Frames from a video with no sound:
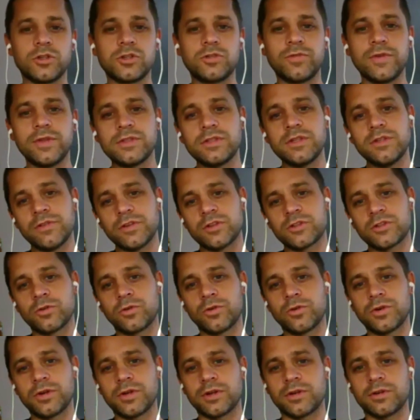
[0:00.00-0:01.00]
in der Schweiz
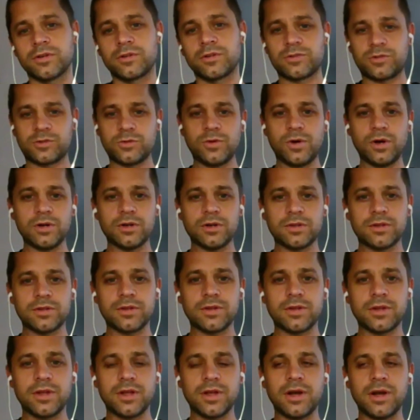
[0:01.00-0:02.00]
Investoren
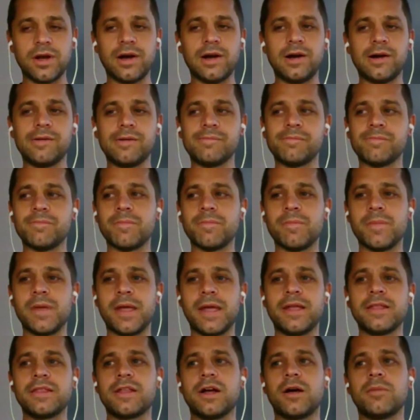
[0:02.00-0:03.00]
gesucht ähm, wir
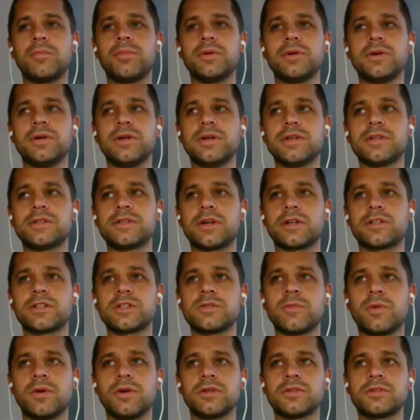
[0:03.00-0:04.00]
haben aber, ich sage
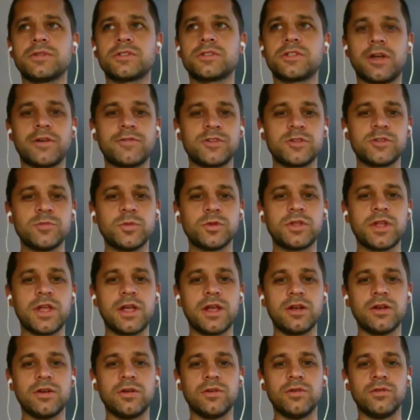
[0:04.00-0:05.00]
jetzt mal, ein
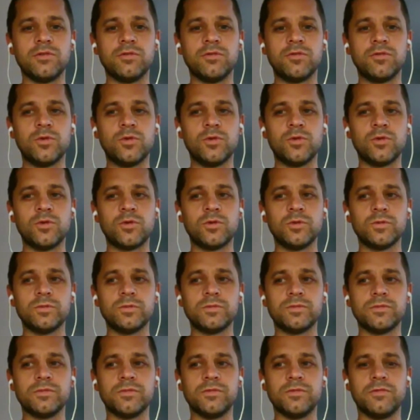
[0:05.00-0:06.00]
Geschäftsmodell, wo
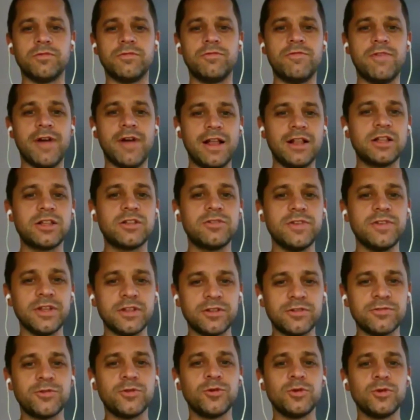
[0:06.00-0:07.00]

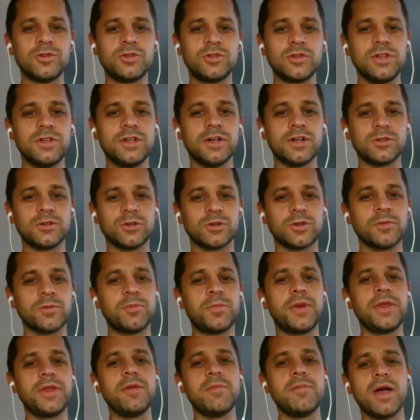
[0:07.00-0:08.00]
weltweit funktioniert oder
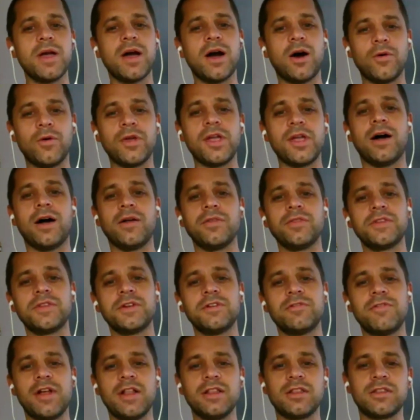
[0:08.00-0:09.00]
primär auch in
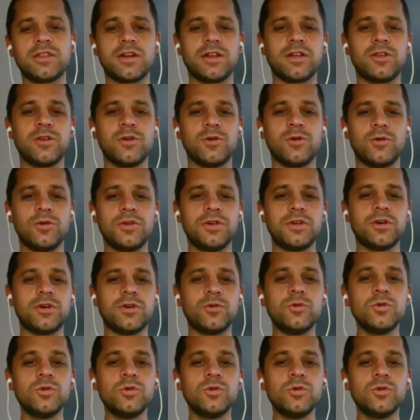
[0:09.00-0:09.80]
anderen Weltregionen